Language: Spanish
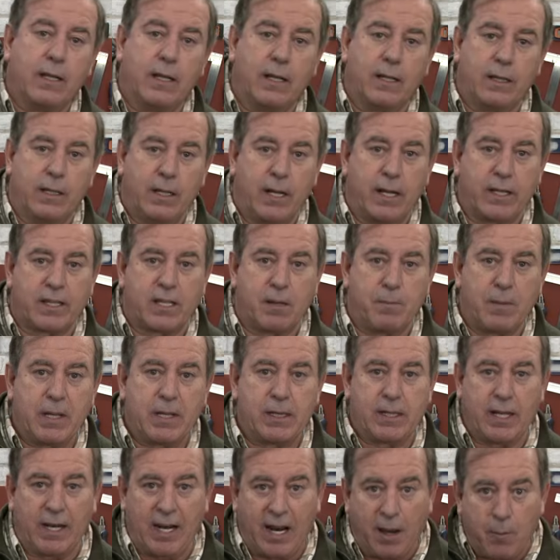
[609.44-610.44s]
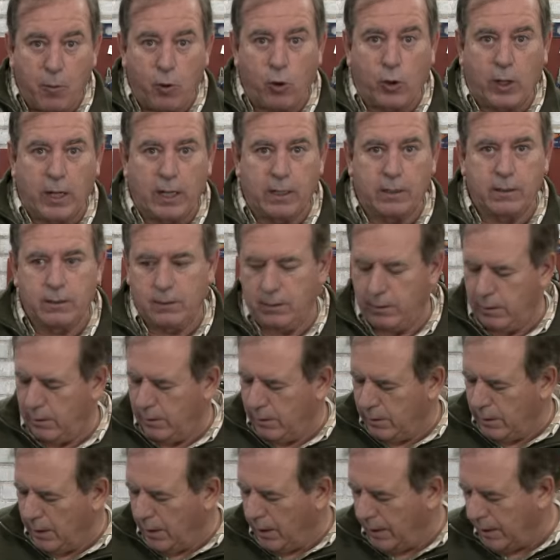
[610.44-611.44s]
directamente la broca
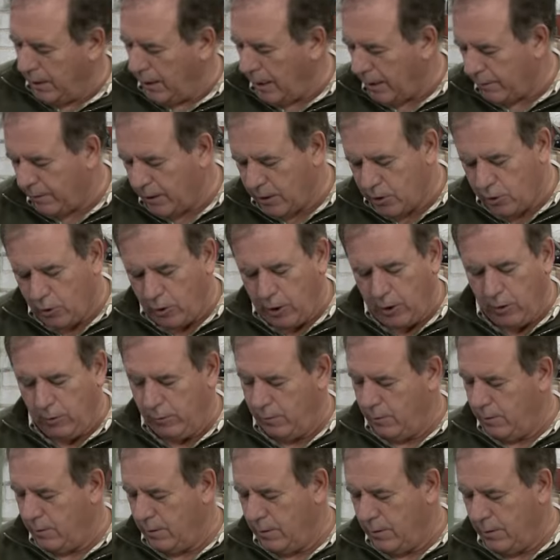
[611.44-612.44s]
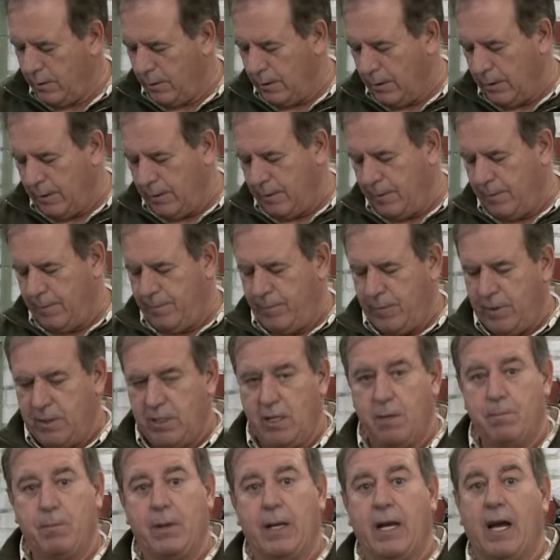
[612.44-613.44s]
del accesorio
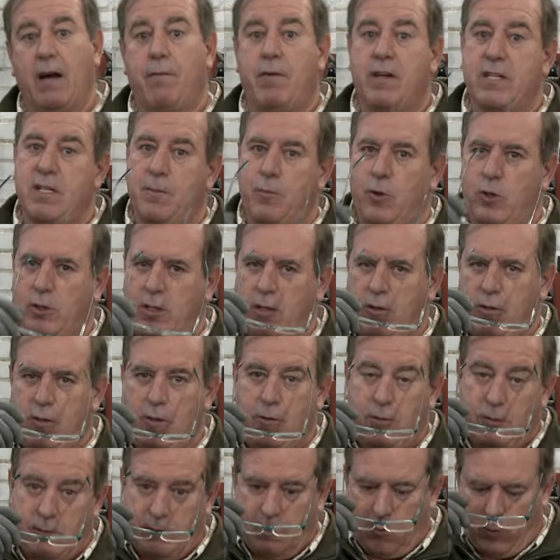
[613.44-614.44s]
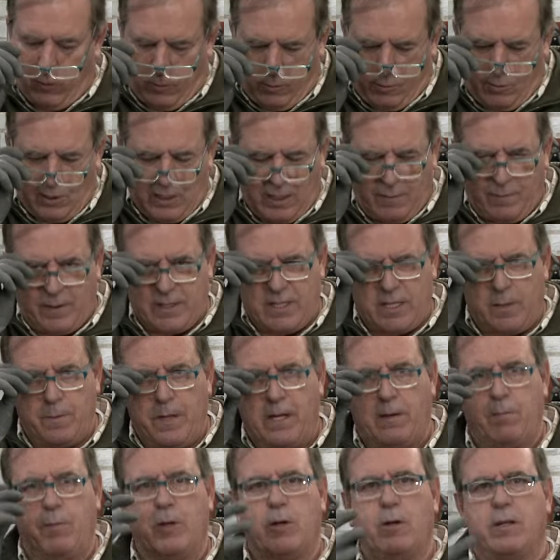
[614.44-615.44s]
siempre gafas de protección o gafas de
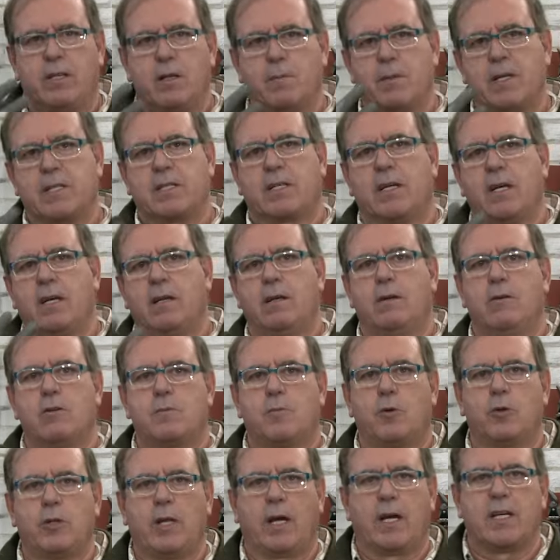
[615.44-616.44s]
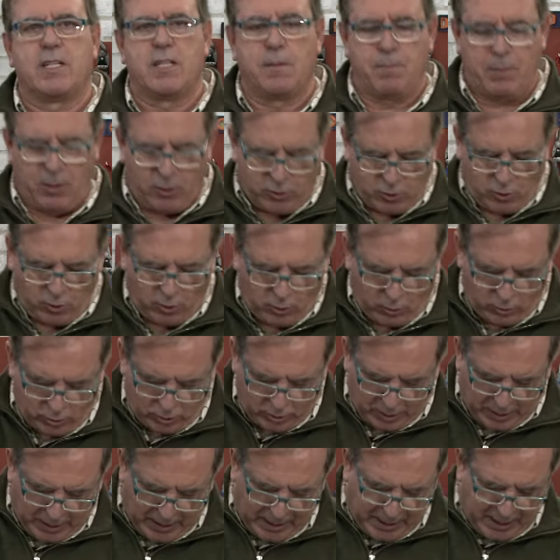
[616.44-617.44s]
ver, pero el tema es que nos proteja siempre los
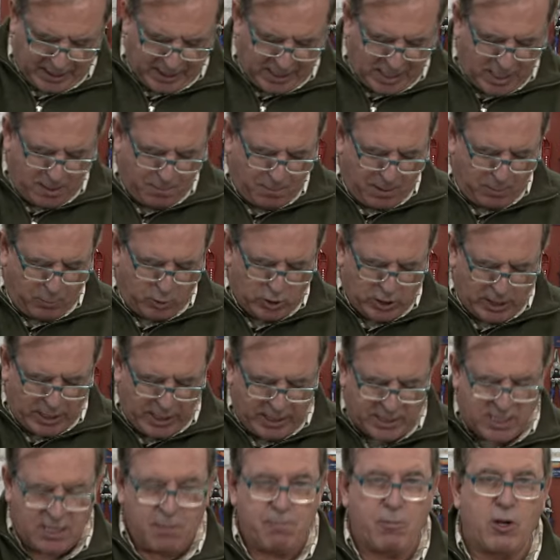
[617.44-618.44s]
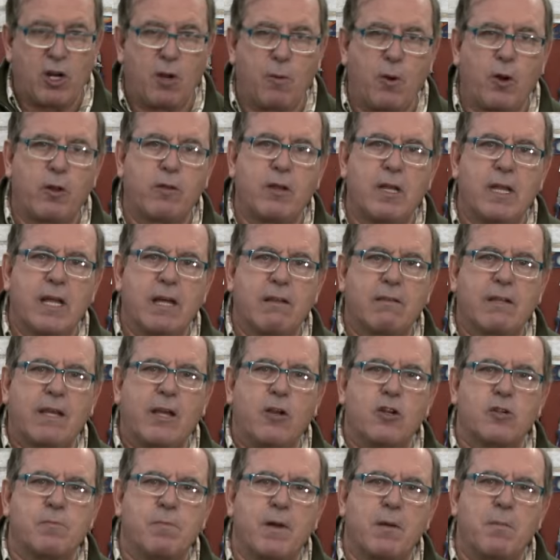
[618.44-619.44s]
ojos y vamos a ir siempre a una velocidad que
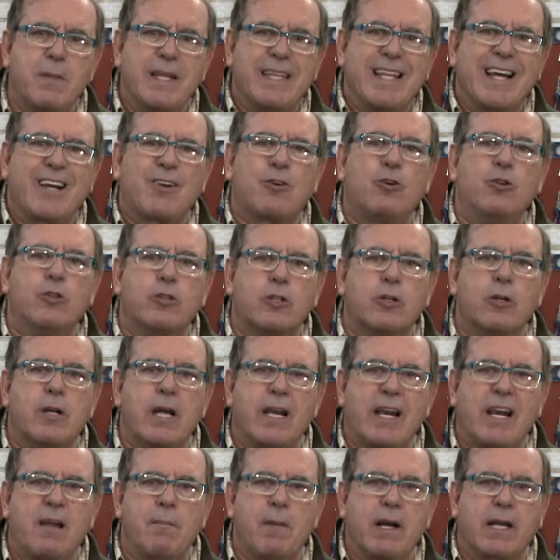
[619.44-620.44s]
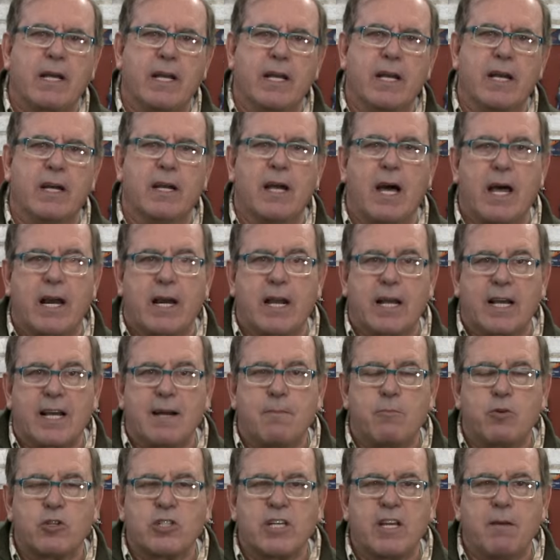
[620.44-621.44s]
nos permita controlar la máquina.
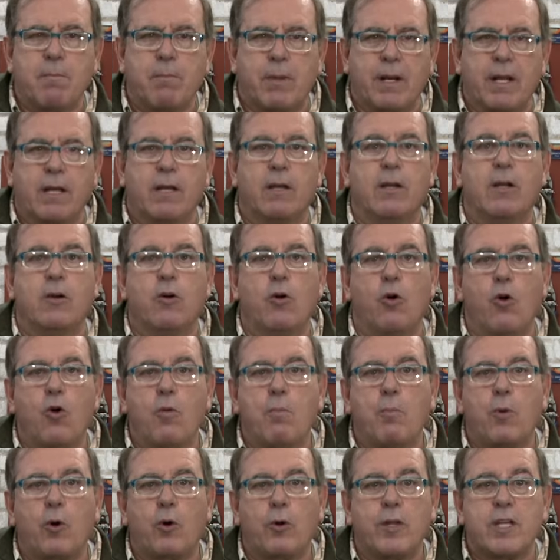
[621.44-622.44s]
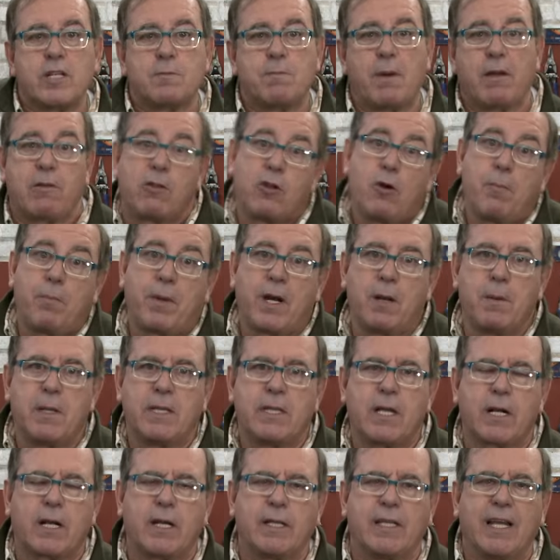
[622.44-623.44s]
Arrancamos siempre un poco de espacio para
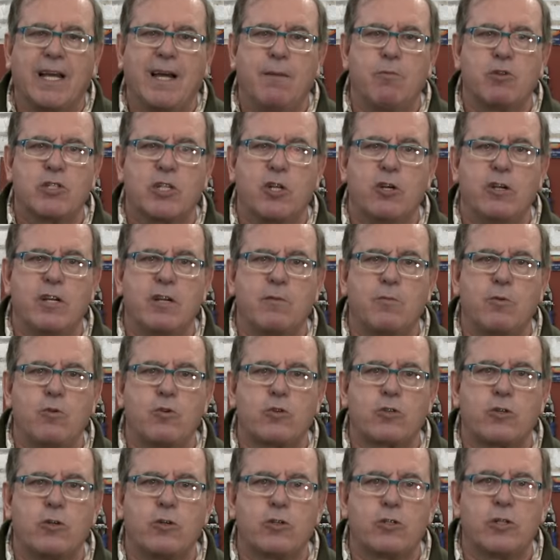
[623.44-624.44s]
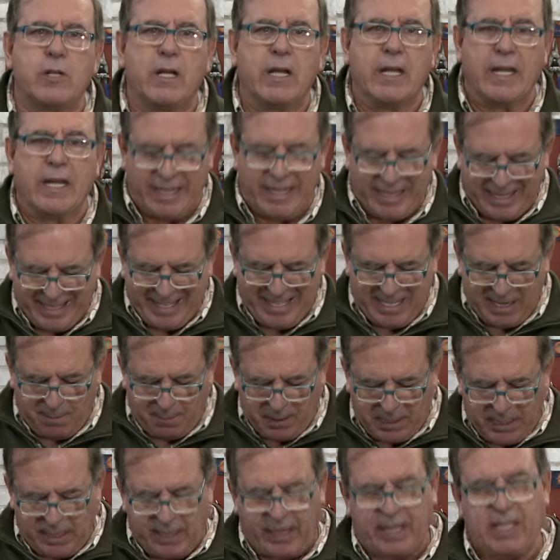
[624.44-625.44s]
evitar que tengamos tirones bruscos y a
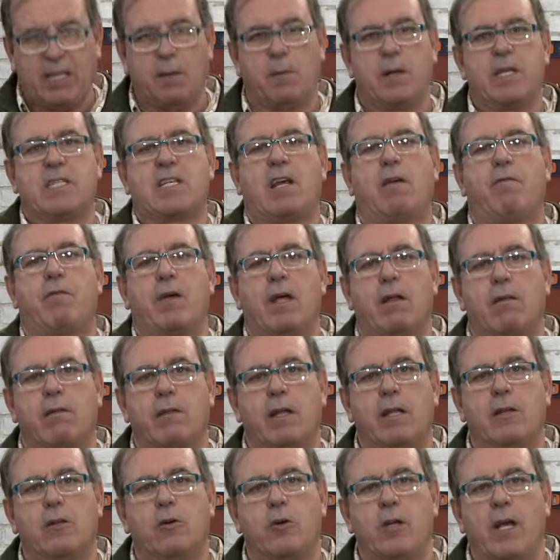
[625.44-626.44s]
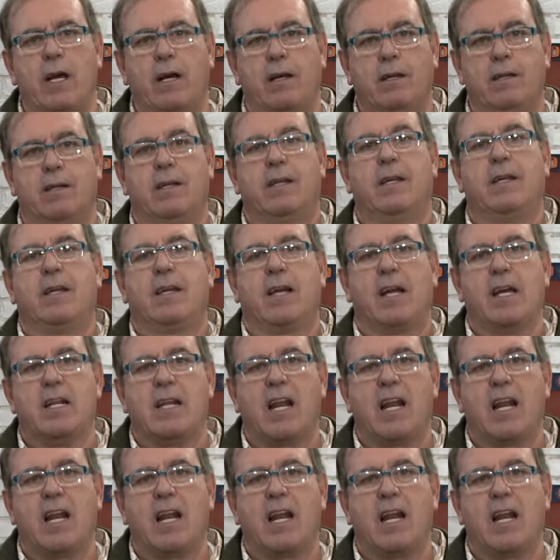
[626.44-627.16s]
medida que te vayas afianzando ya en